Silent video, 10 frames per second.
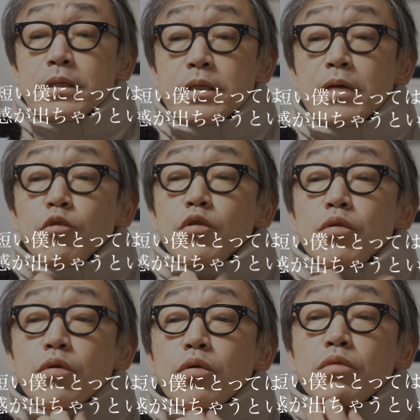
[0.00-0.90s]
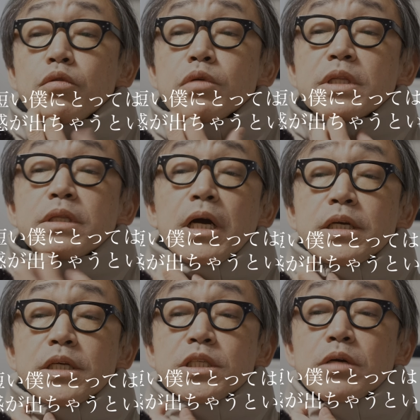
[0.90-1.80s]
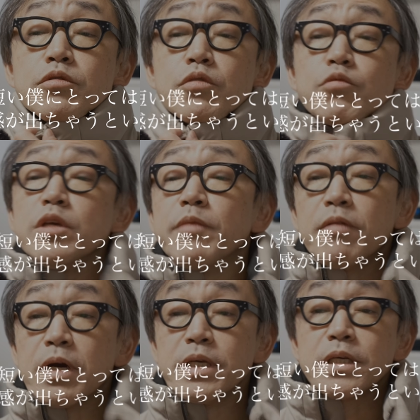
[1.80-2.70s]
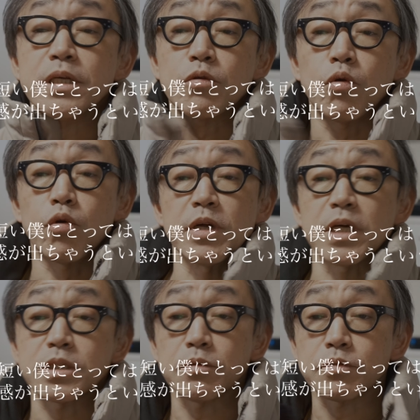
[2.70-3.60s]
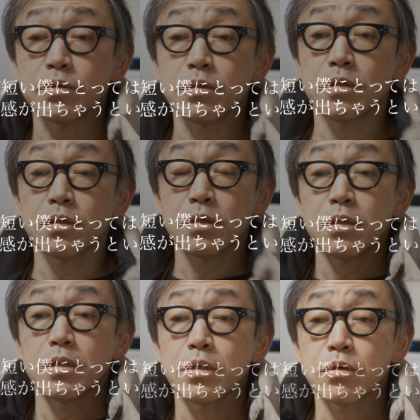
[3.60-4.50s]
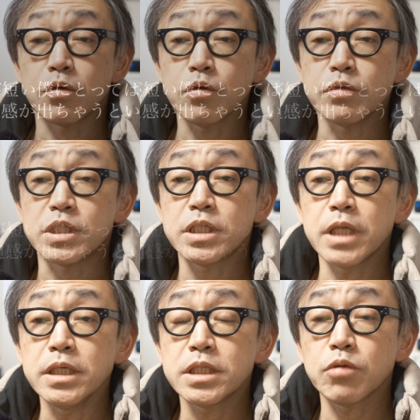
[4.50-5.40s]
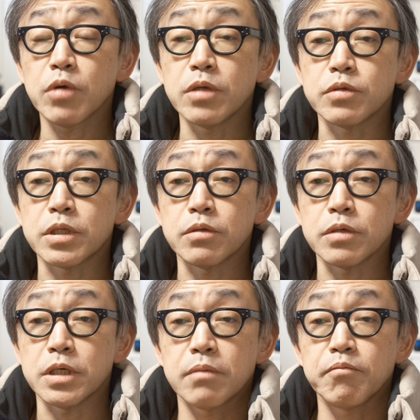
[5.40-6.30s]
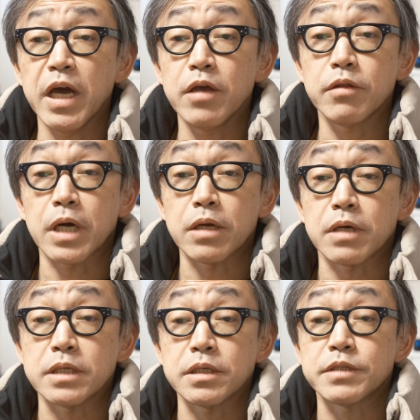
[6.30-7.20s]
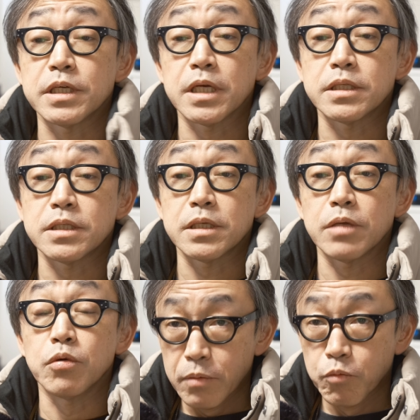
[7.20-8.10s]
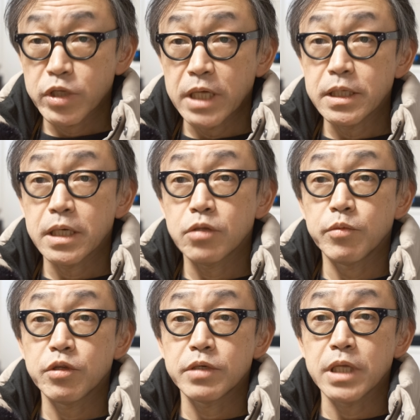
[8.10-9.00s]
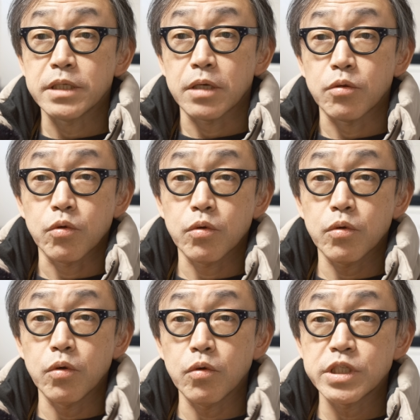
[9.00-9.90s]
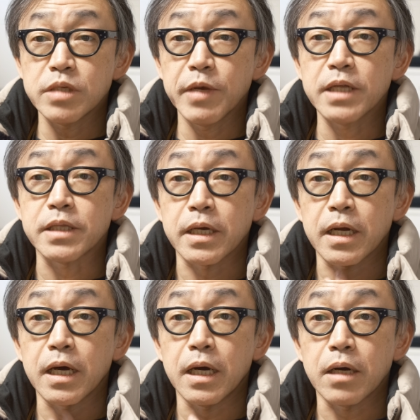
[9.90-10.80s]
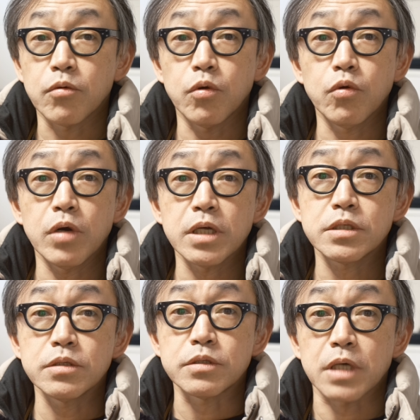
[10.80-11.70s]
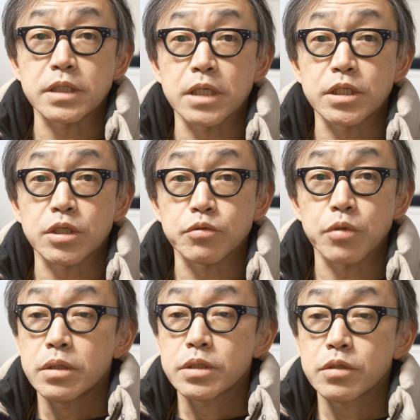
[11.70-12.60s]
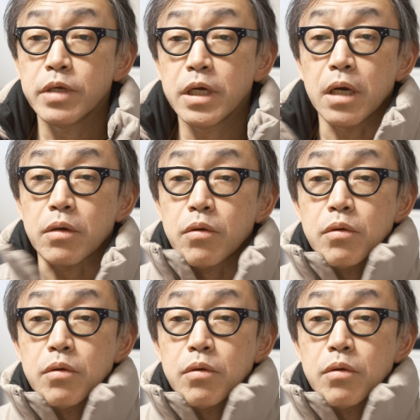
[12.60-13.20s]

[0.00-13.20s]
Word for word: でもここ開けちゃうともう今は一気にここまで開いちゃうんですよこれ特に自転車とか乗ってる時前のからの風を防ぎたいけどボタンだけ止めておきたいんだけどここ閉めらんないからここからスースー風入ってきちゃうんですよそれが